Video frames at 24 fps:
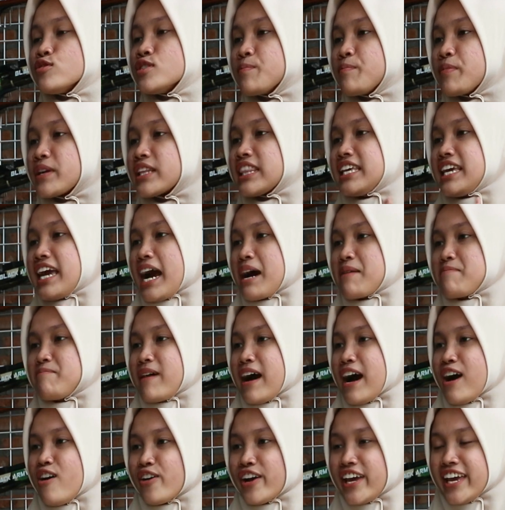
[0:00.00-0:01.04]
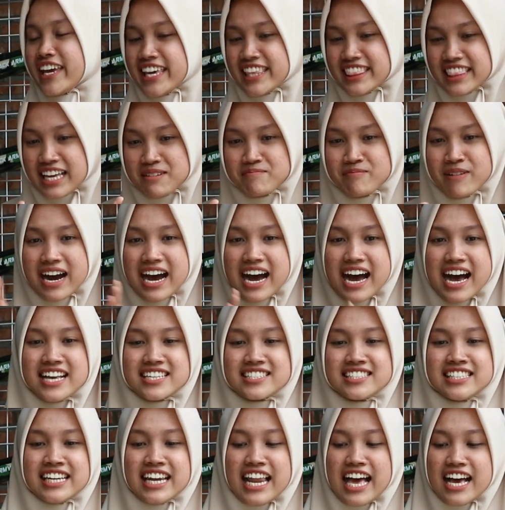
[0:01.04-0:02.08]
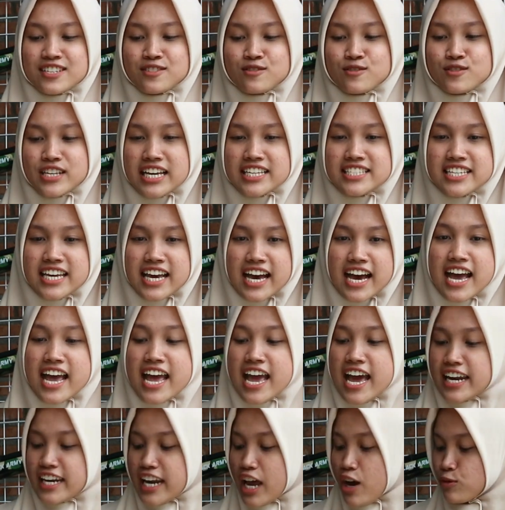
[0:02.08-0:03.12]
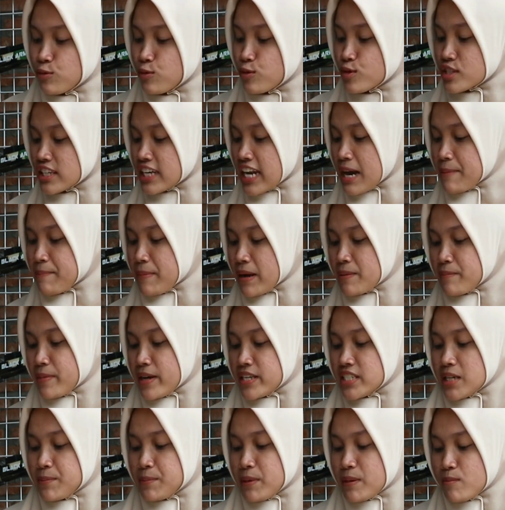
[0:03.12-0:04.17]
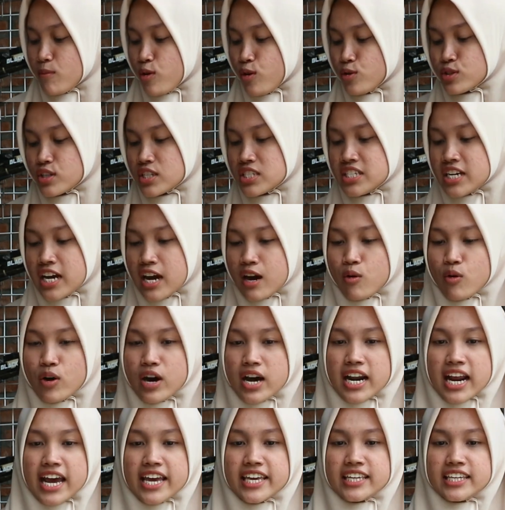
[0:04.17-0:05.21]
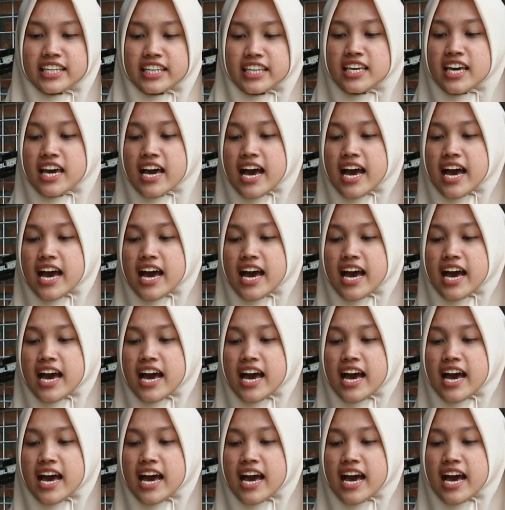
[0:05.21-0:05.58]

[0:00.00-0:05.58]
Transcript: seperti apa. Oke, kita bahas nih langsung saja. Nah, untuk senapan PCP Moser Jawara ini